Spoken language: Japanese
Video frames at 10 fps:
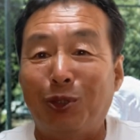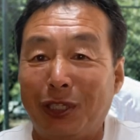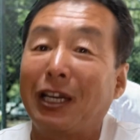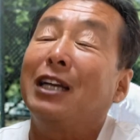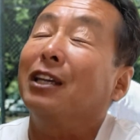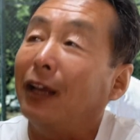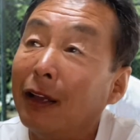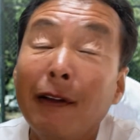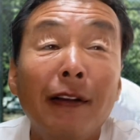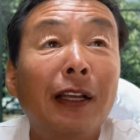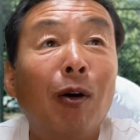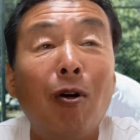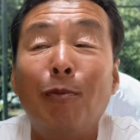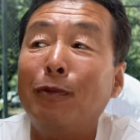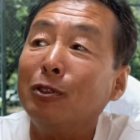に近いじゃないだから
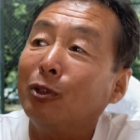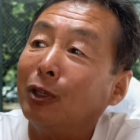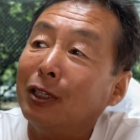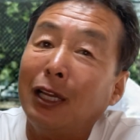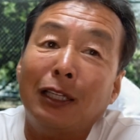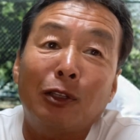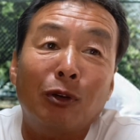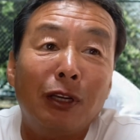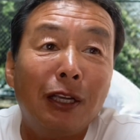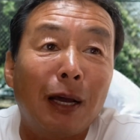オープンスキルになった時に、